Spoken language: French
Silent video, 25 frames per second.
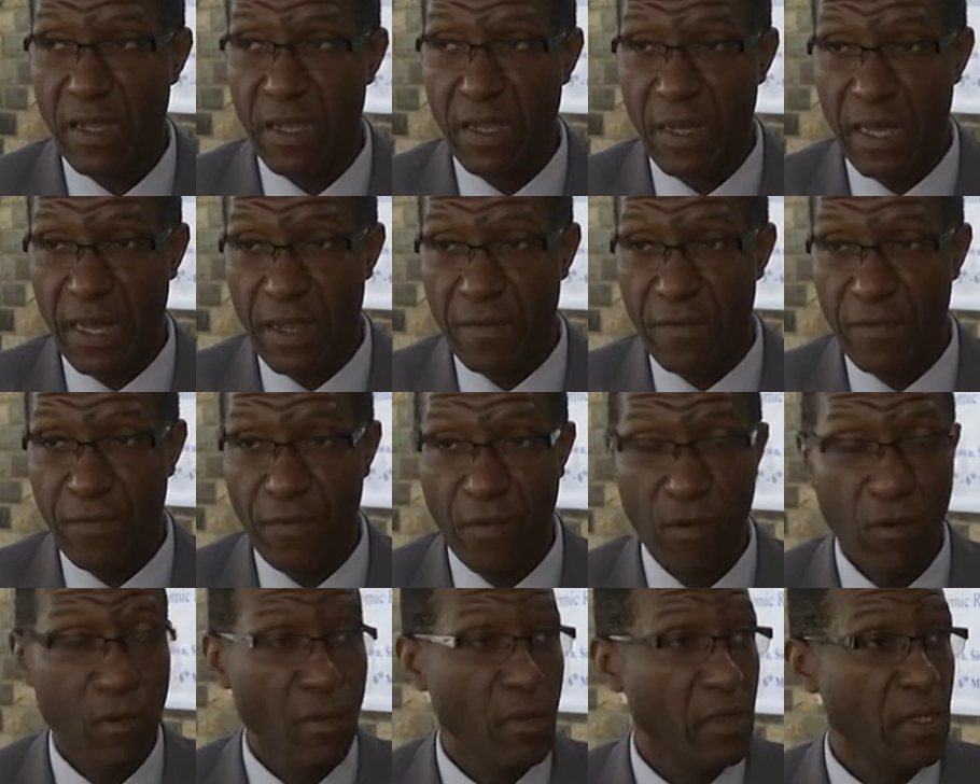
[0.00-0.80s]
les
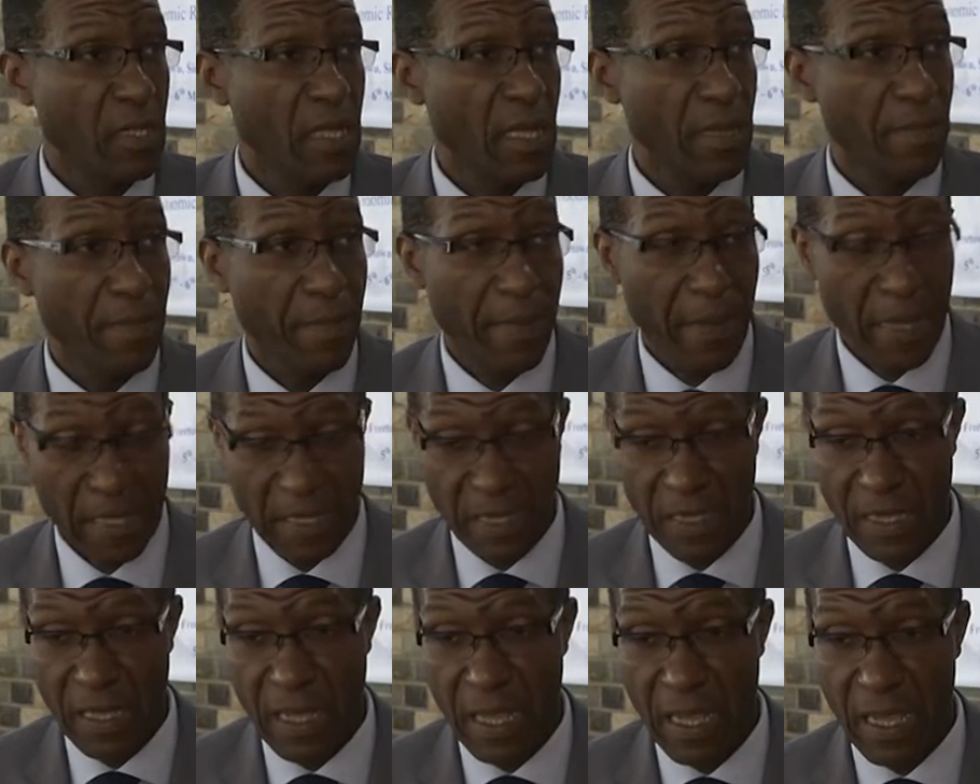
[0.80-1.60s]
fonds des
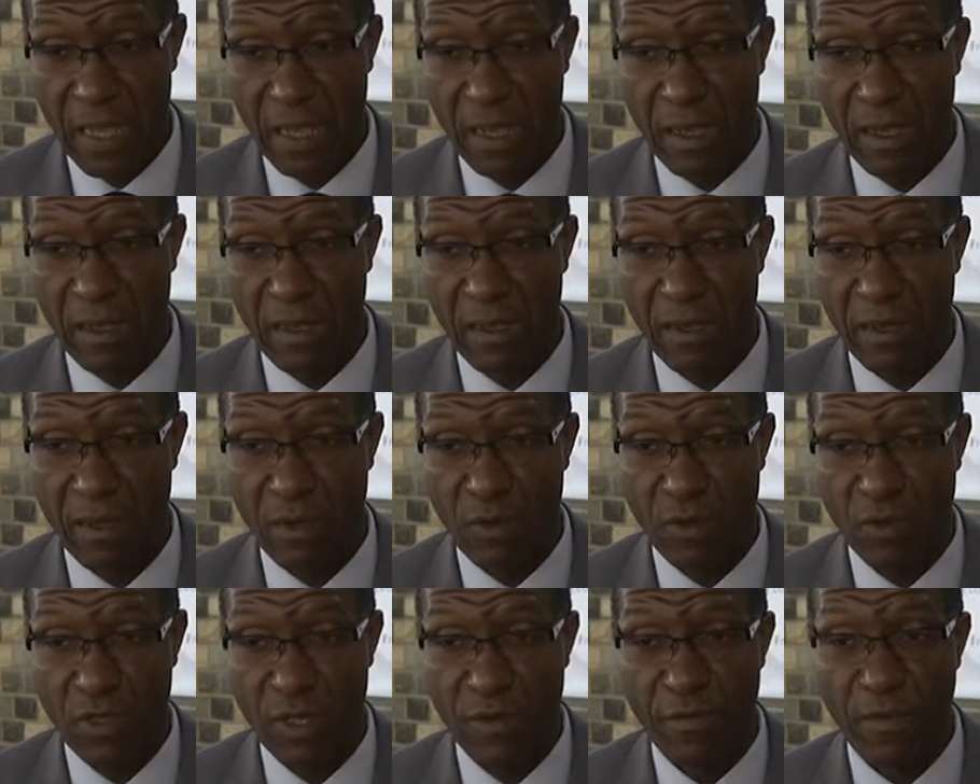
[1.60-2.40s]
partenaires euh,
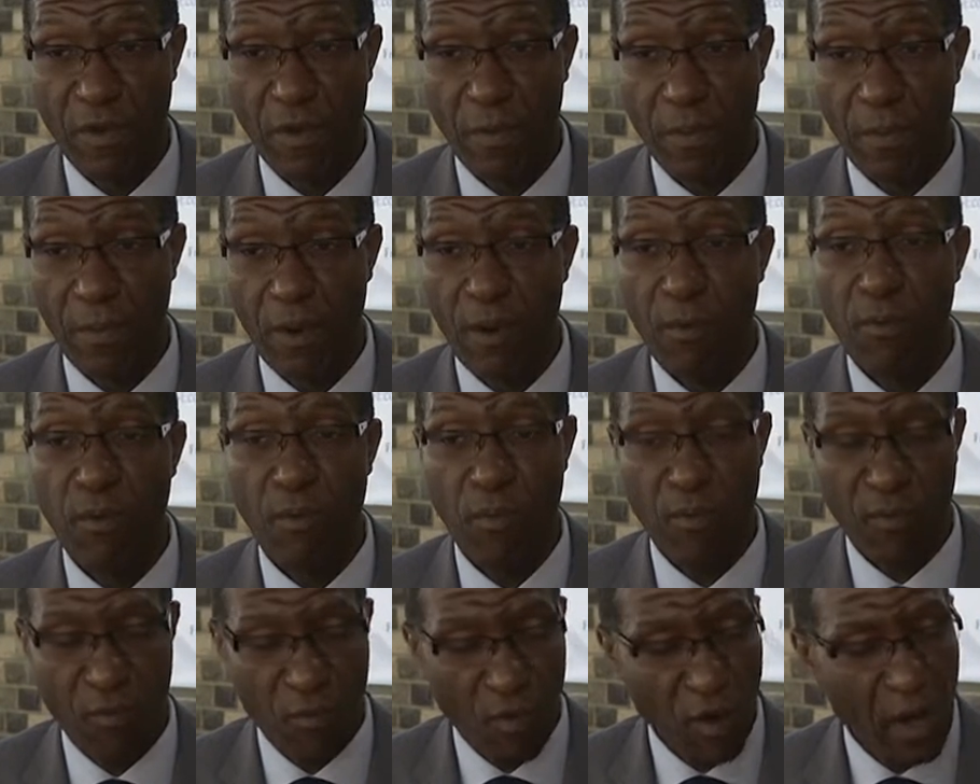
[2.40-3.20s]
au développement pour
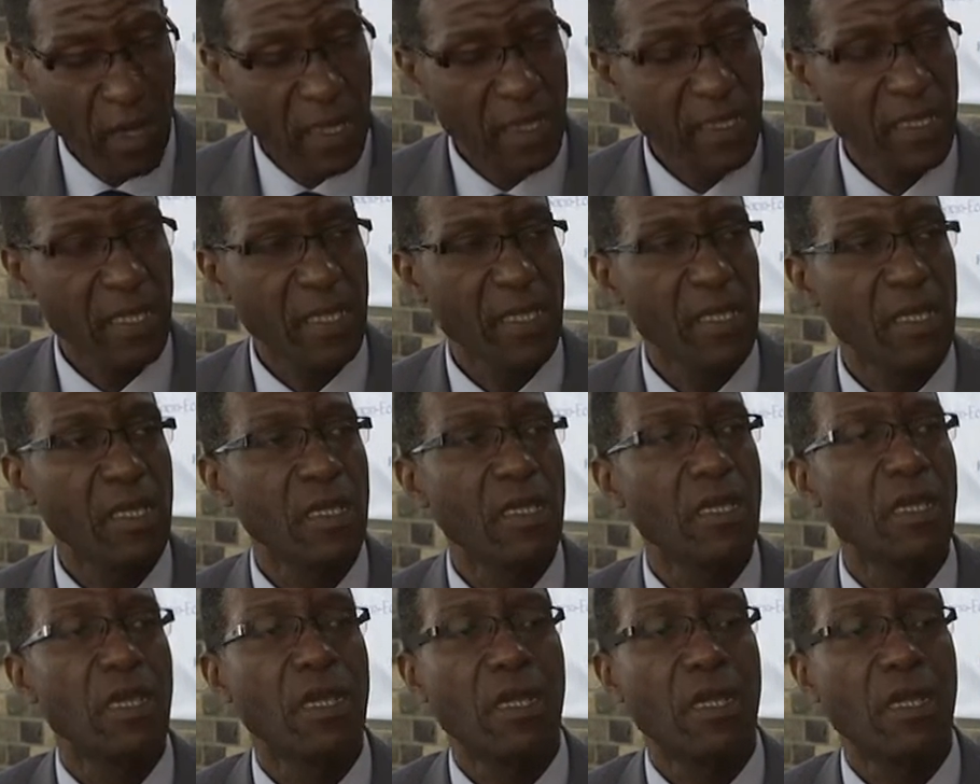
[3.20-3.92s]
pouvoir essayer